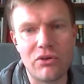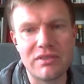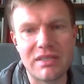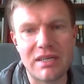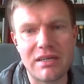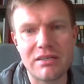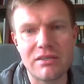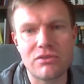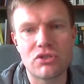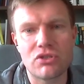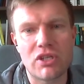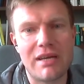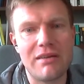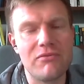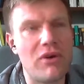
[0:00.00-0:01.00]
und da
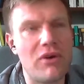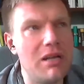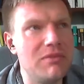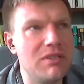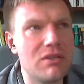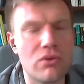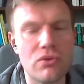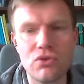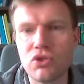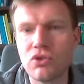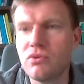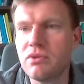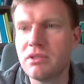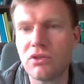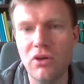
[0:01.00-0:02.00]
scheinen vor allem die
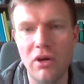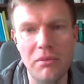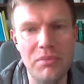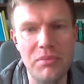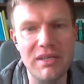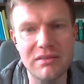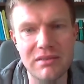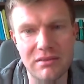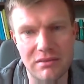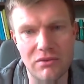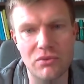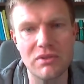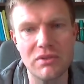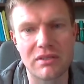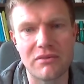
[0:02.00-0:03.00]
Grundschulen komplett hinten
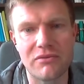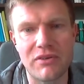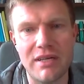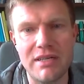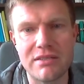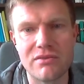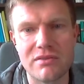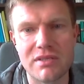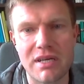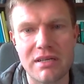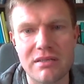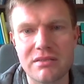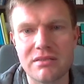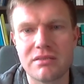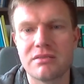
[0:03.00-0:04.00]
runtergefallen zu sein.
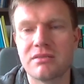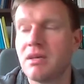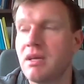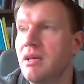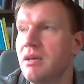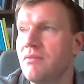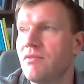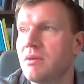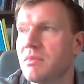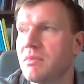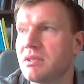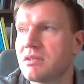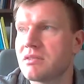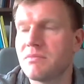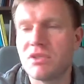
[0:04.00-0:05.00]
Das ist, wenn
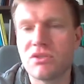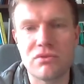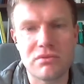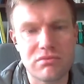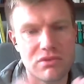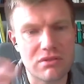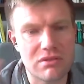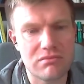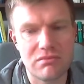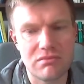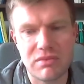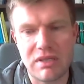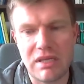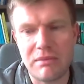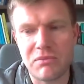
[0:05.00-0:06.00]
man das mal so,
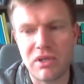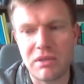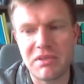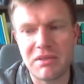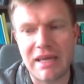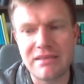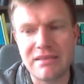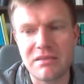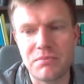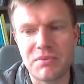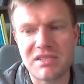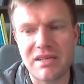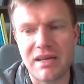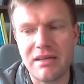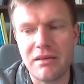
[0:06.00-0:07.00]
so im, im
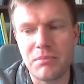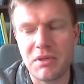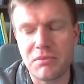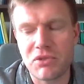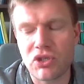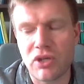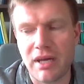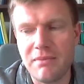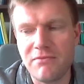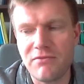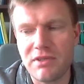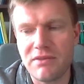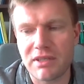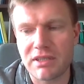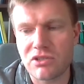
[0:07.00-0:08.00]
Grenze äh, beschreiben
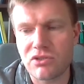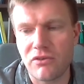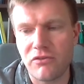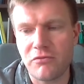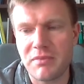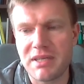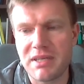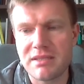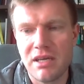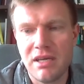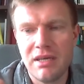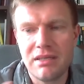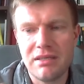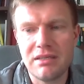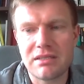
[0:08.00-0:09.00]
will, war das oftmals,
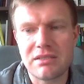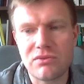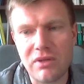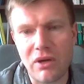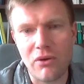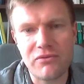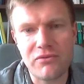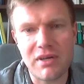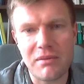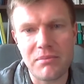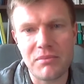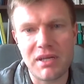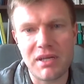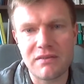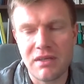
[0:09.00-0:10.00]
hier hast du ein
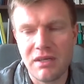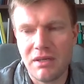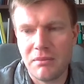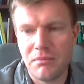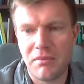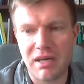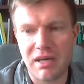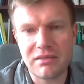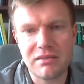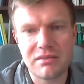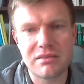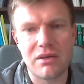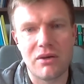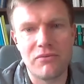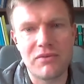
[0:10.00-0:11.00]
Aufgabenblatt, mach
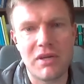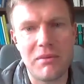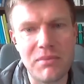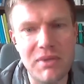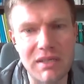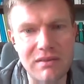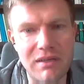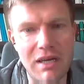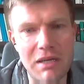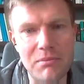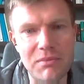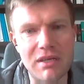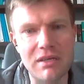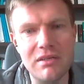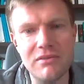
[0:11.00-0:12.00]
dieses Aufgabenblatt daheim
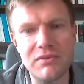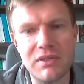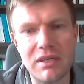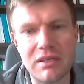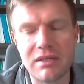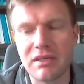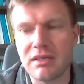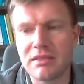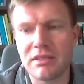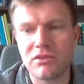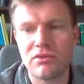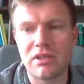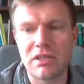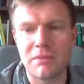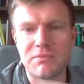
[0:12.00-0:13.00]
mit der Hilfe deiner Eltern
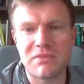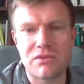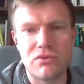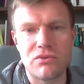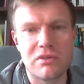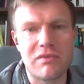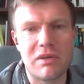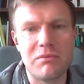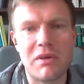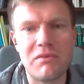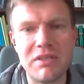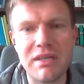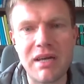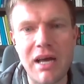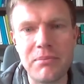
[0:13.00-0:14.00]
und dann gib das irgendwann mal
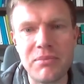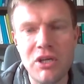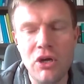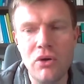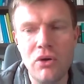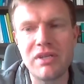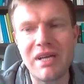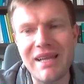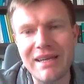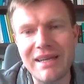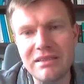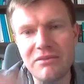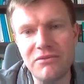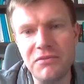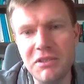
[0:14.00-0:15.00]
wieder ab. Und
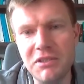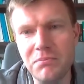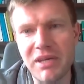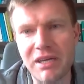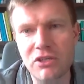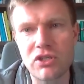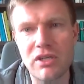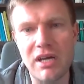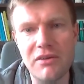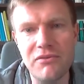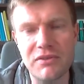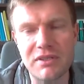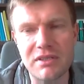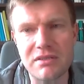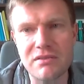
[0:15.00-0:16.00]
allein die
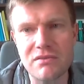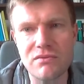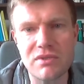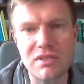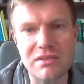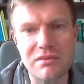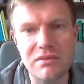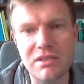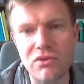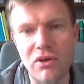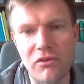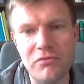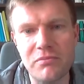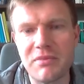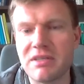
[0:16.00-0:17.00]
Feedback-Schleife dazu ist, ist
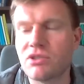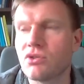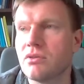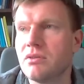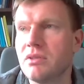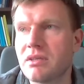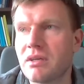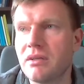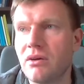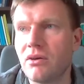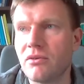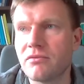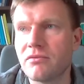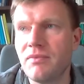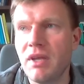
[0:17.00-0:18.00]
oftmals schon nicht
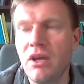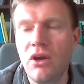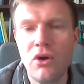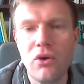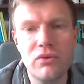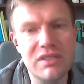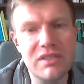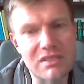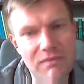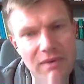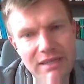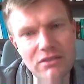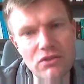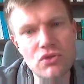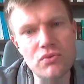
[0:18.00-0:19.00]
gelaufen. Und die
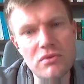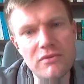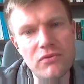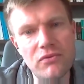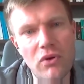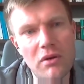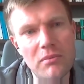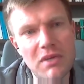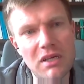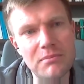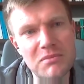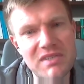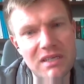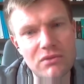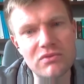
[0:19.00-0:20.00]
zweite Schulform
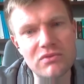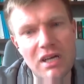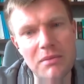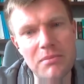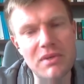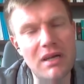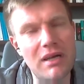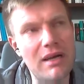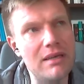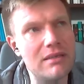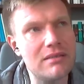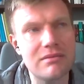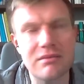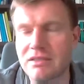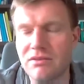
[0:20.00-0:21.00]
im
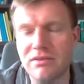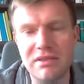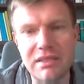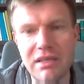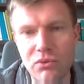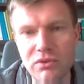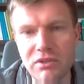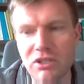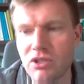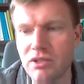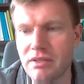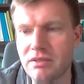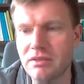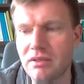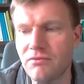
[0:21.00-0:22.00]
Sekundarbereich, also die ja
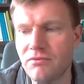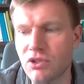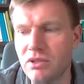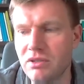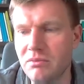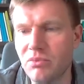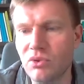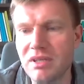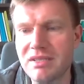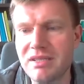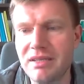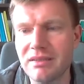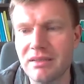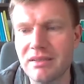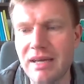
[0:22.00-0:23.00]
unterschiedlich in den verschiedenen
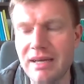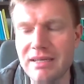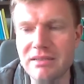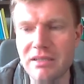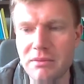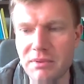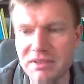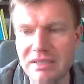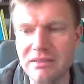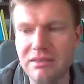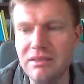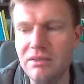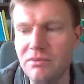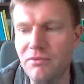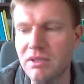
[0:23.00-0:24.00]
Bundesländern heißt, aber äh,
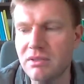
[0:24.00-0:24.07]
die